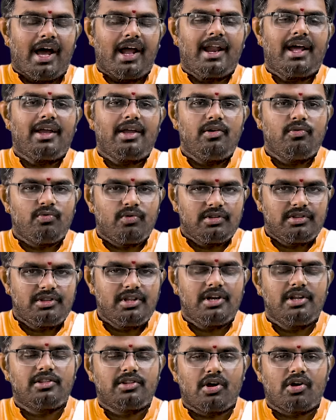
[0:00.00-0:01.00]
అలాగే
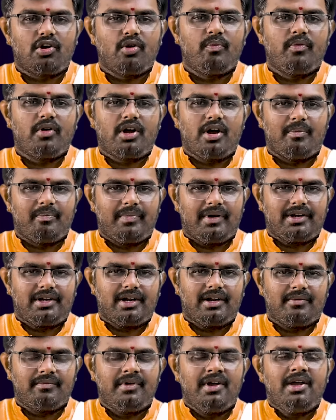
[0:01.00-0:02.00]
ఒత్తిడి తగ్గుముఖం
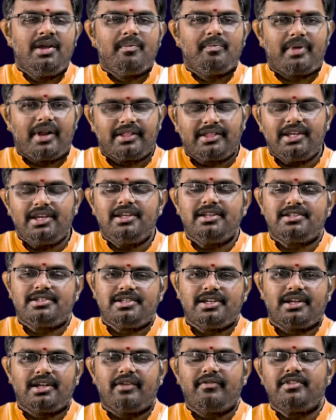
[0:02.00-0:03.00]
పట్టడం ప్రతి
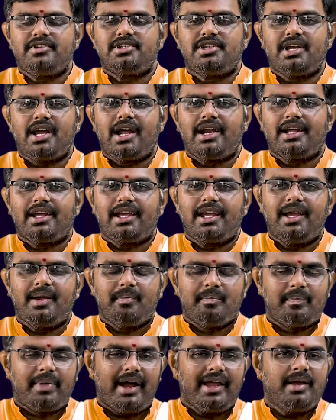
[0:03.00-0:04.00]
చిన్న విషయానికి
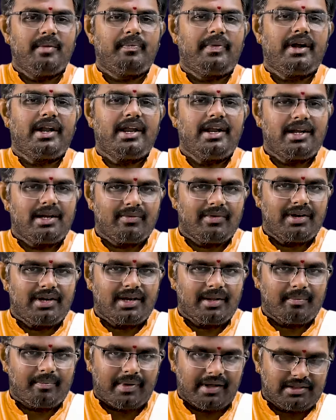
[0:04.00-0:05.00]

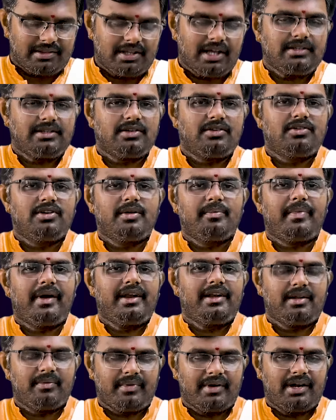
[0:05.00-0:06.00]
భయపడేటువంటి పద్ధతి నుండి
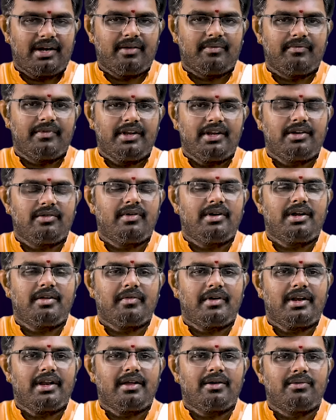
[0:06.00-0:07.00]
బయటపడడం
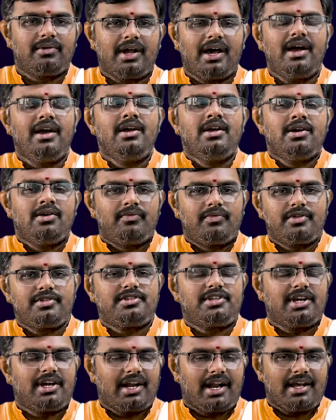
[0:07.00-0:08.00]
ఇటువంటివన్నీ కూడా
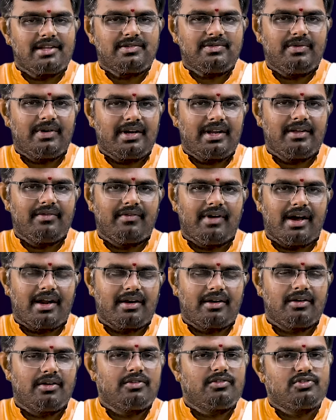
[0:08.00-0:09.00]
వృశ్చిక రాశి వారు ఈ
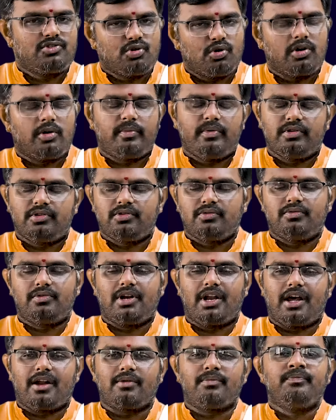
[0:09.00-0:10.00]
వారంలో చూడబోతూ
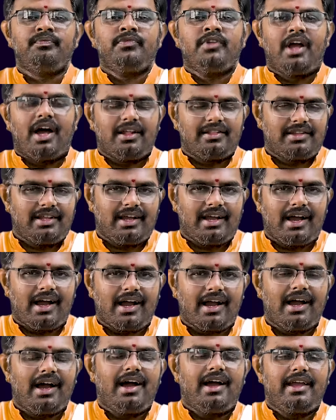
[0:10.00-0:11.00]
ఉన్నారు
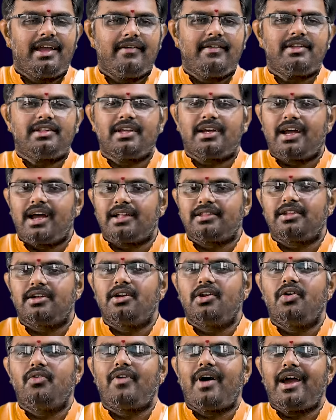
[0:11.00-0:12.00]
అంతేకాక ఏవైతే
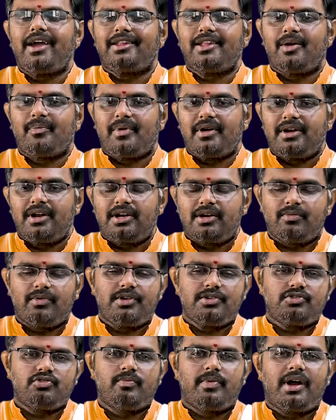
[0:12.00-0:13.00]
గతంలో వాయిదా
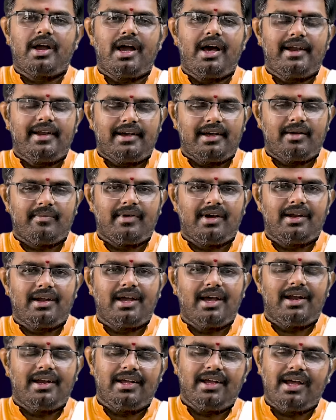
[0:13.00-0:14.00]
పడ్డటువంటి శుభ
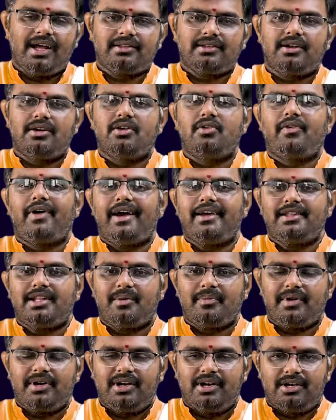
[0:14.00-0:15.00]
కార్యక్రమాలు కానీ గతంలో
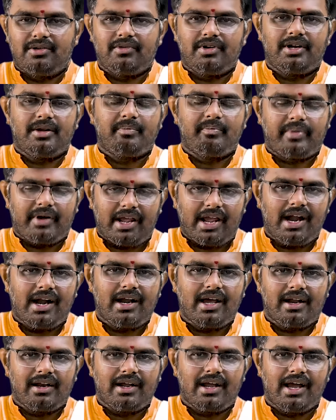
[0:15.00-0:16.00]
వాయిదా పడ్డటువంటి
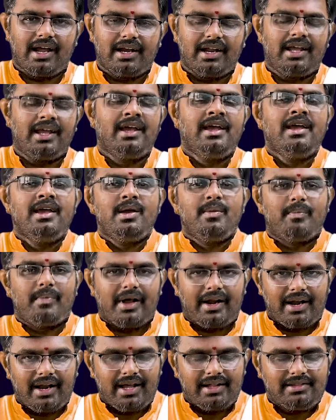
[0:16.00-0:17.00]
ప్రయాణాలు కానీ
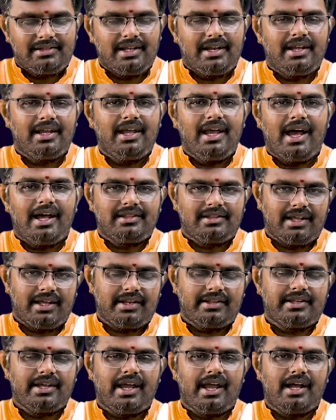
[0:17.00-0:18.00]
మరలా తిరిగి ఆ
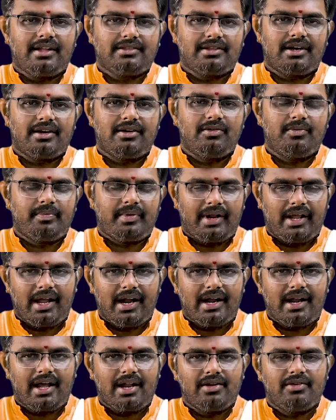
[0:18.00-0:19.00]
తీర్థయాత్రలు
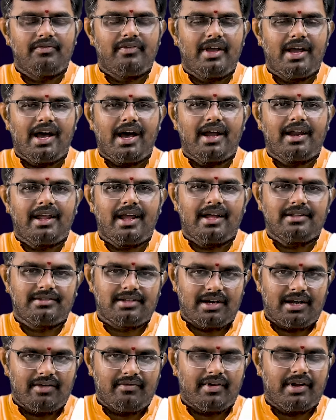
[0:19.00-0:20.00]
ప్రయాణాలు
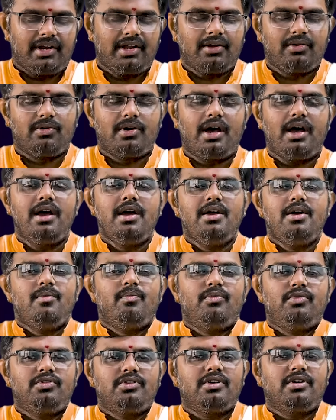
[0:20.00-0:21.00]
విహారయాత్రలు ఇవన్నీ కూడా
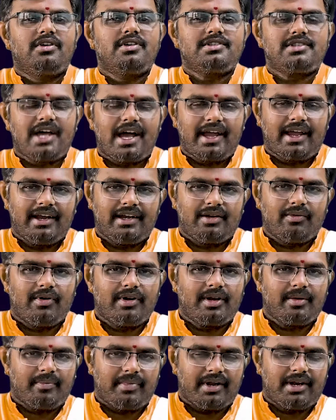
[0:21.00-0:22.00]
ముందుకు
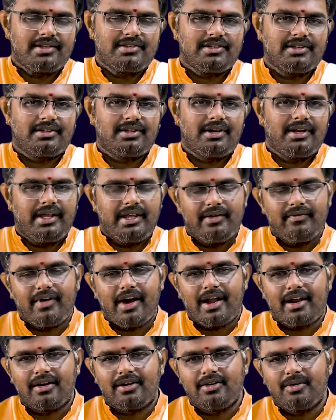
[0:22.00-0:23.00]
సాగేటువంటి పరిస్థితులు ఈ
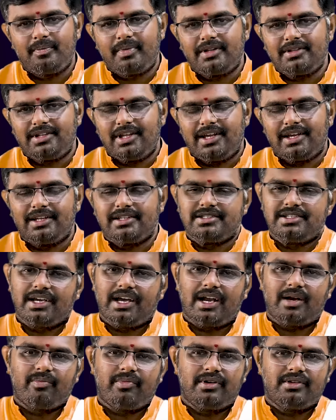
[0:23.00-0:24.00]
వారంలో ప్రత్యేకించి
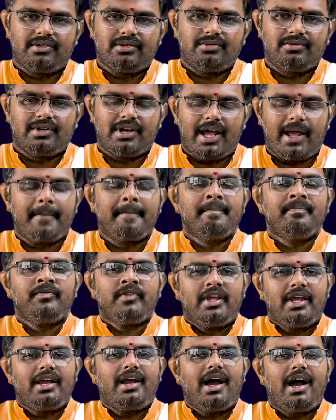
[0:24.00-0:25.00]
కనబడుతూ ఉన్నాయి
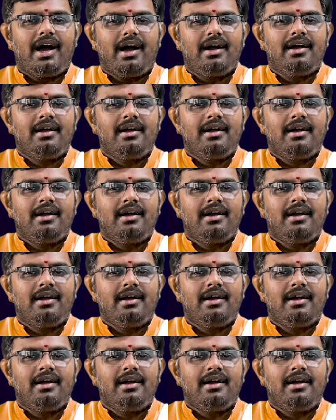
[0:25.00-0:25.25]
ఇక